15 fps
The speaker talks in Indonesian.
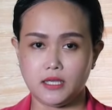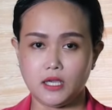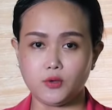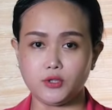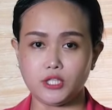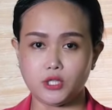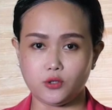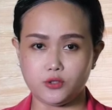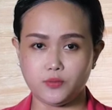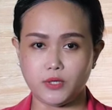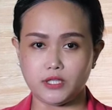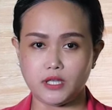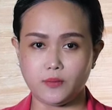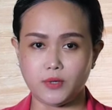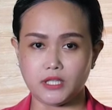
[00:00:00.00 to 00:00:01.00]
Ikuti terus
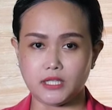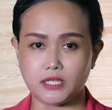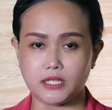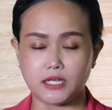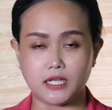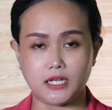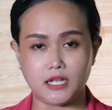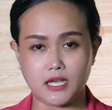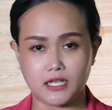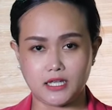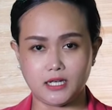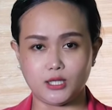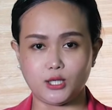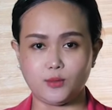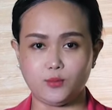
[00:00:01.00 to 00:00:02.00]
berita-berita terkini
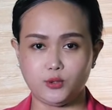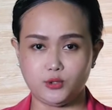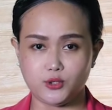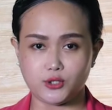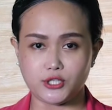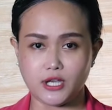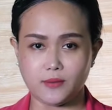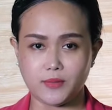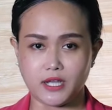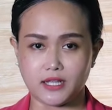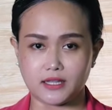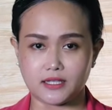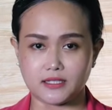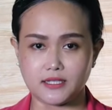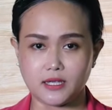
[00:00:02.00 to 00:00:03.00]
hanya di Tribun Jogja
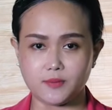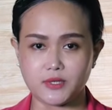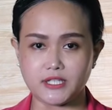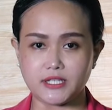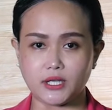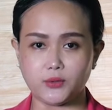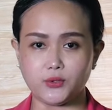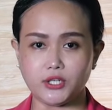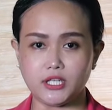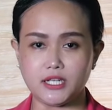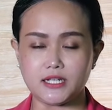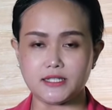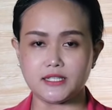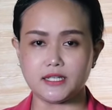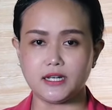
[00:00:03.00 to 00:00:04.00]
Update. Saya Priska Ruri
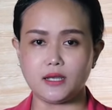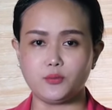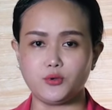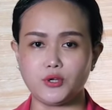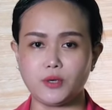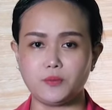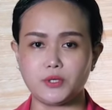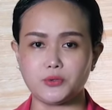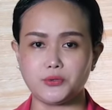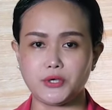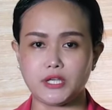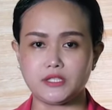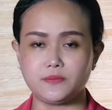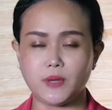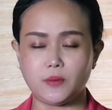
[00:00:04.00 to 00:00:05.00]
dan segenap kru yang
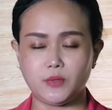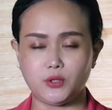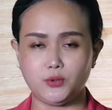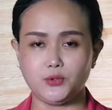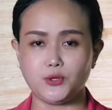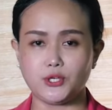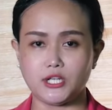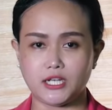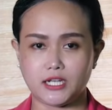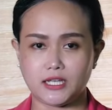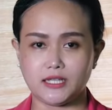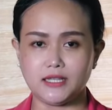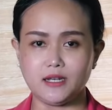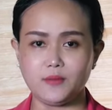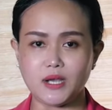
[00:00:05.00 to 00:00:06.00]
bertugas pamit undur
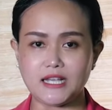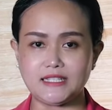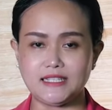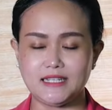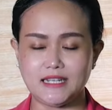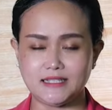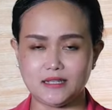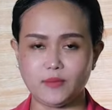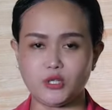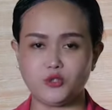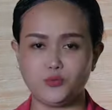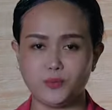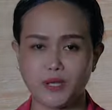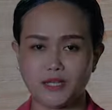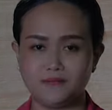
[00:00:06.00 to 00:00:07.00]
diri. Terima kasih dan sampai
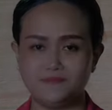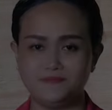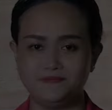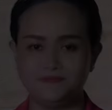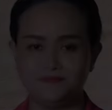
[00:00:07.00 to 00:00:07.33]
jumpa.